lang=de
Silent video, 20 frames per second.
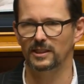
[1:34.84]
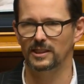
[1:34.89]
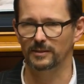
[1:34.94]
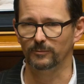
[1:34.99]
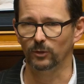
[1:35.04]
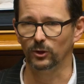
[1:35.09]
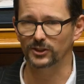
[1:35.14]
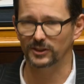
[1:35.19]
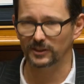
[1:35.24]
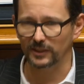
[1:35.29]

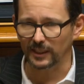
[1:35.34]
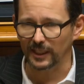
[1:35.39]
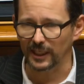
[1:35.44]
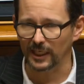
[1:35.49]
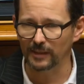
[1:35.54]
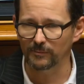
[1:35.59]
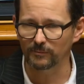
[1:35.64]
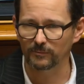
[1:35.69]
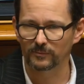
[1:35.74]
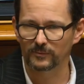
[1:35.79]
Sie muss
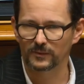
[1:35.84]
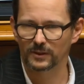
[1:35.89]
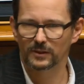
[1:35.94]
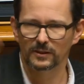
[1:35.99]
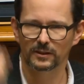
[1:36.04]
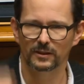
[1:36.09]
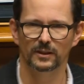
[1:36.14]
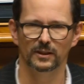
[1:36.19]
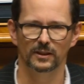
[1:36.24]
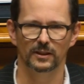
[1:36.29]
im
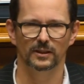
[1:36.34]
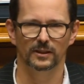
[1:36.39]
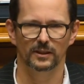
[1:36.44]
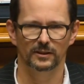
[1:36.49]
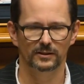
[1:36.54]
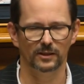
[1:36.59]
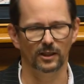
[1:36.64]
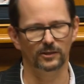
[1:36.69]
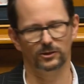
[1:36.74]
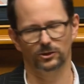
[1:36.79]

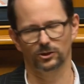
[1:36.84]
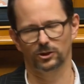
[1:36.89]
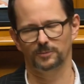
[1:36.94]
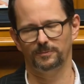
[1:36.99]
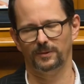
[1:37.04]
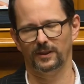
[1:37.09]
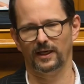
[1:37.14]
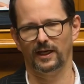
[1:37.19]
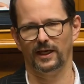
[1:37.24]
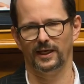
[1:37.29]

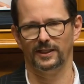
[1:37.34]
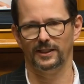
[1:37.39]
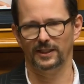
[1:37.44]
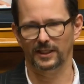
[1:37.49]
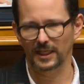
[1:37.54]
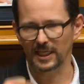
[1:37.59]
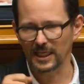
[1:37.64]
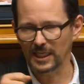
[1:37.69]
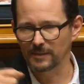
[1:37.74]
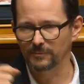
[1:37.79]
Naturbereich,
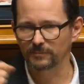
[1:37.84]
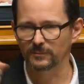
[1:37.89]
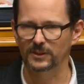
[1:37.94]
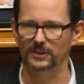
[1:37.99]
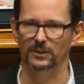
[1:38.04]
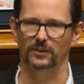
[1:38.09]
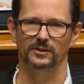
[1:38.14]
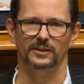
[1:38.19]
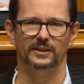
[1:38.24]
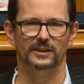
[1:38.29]
im
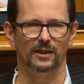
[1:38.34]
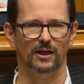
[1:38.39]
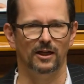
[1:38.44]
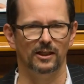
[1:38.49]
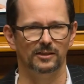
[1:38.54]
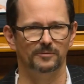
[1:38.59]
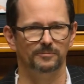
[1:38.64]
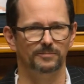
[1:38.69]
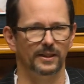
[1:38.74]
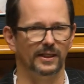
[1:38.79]

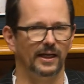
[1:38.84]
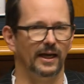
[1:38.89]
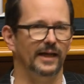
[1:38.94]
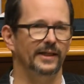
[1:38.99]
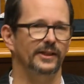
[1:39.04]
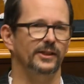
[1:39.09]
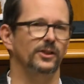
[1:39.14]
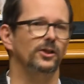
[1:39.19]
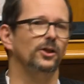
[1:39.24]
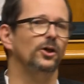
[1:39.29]
sozialen
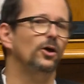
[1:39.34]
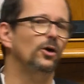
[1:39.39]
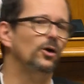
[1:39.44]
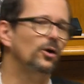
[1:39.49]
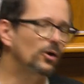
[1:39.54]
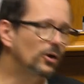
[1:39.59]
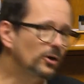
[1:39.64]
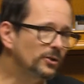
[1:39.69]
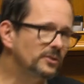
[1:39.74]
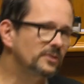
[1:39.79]
Bereich
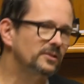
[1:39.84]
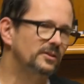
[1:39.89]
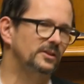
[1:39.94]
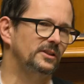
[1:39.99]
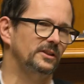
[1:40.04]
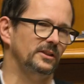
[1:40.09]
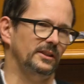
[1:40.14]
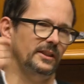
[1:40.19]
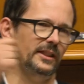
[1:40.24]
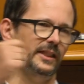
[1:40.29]
und
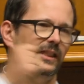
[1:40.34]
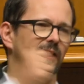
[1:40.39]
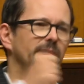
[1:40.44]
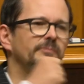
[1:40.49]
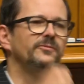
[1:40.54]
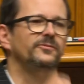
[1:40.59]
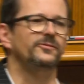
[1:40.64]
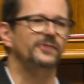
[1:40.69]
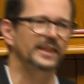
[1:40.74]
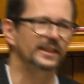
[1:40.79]

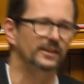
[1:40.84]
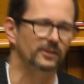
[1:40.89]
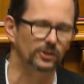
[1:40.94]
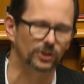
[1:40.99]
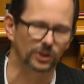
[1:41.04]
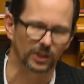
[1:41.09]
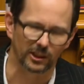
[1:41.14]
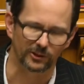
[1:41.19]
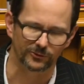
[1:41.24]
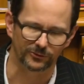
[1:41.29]
im
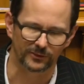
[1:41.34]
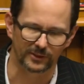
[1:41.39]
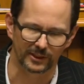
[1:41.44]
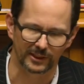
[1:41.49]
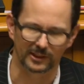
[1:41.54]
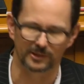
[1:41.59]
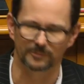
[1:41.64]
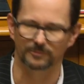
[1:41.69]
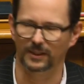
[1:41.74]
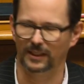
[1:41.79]

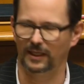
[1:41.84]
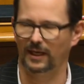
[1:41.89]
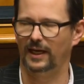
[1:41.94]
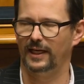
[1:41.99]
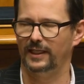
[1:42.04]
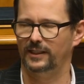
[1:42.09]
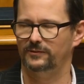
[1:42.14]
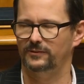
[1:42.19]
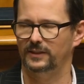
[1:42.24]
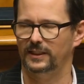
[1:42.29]
wirtschaftlichen
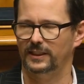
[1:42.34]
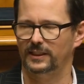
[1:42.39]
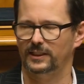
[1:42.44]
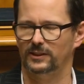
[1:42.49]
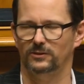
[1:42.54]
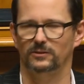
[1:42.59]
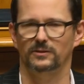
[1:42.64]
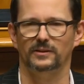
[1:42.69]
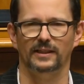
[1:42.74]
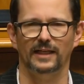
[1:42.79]
Bereich
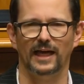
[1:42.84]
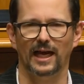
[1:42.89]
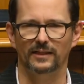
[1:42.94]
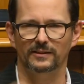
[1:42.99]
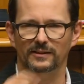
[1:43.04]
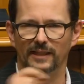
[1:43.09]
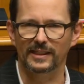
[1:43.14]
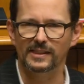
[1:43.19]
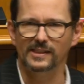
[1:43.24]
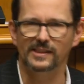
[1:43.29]
wirken. Und genau
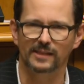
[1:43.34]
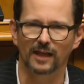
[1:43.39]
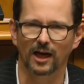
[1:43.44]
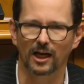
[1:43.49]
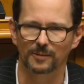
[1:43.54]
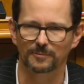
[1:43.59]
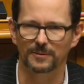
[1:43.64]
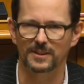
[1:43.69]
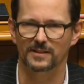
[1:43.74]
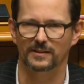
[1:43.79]

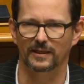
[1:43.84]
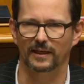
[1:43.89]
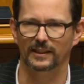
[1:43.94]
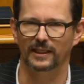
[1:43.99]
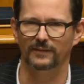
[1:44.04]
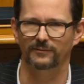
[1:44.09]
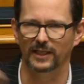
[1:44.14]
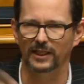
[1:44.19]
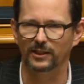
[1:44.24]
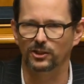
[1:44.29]
deshalb ist
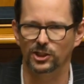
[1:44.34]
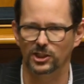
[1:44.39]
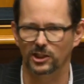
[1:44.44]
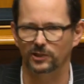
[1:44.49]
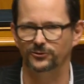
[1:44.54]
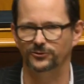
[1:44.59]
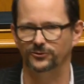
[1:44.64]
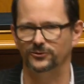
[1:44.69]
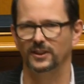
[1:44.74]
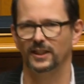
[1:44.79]
eine
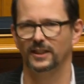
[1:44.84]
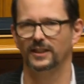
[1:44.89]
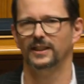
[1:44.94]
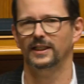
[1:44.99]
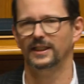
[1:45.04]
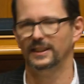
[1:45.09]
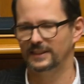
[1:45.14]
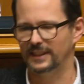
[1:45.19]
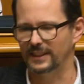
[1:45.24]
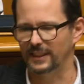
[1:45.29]
Wirtschaft,
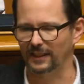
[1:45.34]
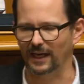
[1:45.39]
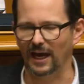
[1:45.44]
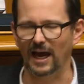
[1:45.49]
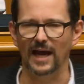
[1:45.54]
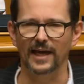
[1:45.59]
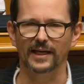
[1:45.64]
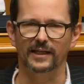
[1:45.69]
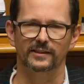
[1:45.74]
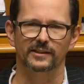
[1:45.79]
die ihr
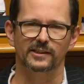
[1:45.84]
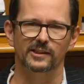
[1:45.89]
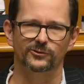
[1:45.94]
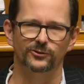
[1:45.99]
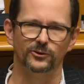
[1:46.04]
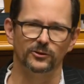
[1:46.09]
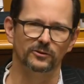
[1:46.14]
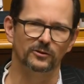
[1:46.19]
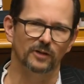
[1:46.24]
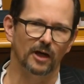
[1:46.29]
eigenes
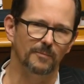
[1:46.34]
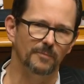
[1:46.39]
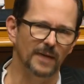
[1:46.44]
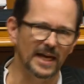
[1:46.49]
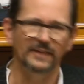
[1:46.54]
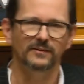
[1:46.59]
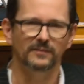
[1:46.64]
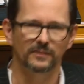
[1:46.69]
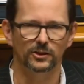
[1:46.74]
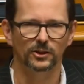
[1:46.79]

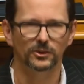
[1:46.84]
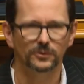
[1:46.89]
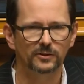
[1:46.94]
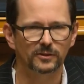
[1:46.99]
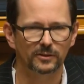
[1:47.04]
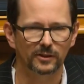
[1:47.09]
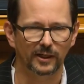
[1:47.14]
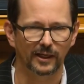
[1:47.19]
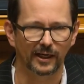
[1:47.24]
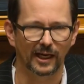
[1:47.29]
Fundament
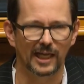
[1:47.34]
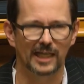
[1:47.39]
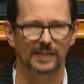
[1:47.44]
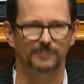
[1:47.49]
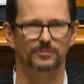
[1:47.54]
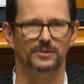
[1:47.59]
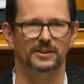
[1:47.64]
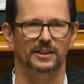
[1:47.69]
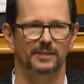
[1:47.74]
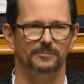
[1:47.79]

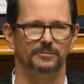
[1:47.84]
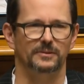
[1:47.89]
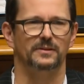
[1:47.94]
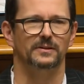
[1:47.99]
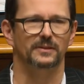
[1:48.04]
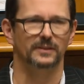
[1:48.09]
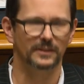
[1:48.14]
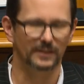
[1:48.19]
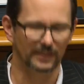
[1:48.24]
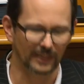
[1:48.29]
untergräbt,
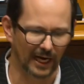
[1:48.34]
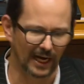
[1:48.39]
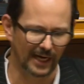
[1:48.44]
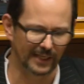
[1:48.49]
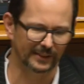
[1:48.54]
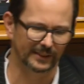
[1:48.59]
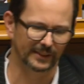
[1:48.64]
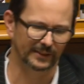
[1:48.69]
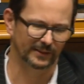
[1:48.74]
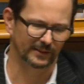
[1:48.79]
eben
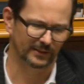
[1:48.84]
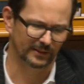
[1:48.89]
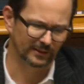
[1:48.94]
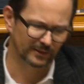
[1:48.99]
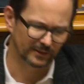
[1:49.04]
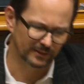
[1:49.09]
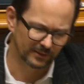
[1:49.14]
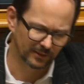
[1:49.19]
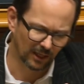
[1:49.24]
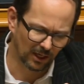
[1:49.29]
keine
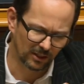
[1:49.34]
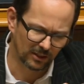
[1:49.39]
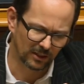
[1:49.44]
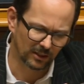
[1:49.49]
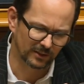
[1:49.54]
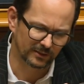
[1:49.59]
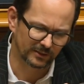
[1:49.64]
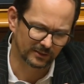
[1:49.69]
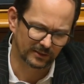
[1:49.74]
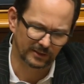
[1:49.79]

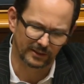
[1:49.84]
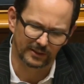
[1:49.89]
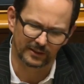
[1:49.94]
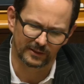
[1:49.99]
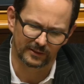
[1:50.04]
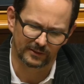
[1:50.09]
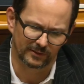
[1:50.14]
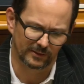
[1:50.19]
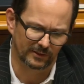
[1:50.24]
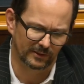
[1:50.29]

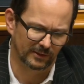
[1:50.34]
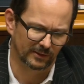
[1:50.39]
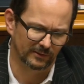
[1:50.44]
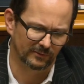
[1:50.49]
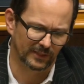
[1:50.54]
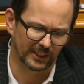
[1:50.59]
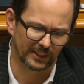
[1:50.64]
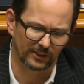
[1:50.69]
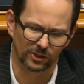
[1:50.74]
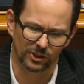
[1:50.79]
nachhaltige
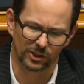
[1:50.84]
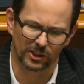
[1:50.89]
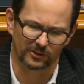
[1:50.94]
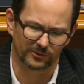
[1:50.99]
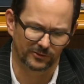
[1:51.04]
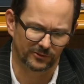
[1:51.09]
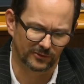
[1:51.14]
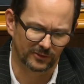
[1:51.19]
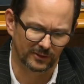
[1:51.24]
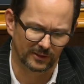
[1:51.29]

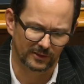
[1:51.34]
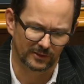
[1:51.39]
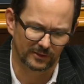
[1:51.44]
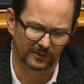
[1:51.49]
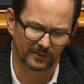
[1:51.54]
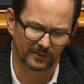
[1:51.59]
Wirtschaft.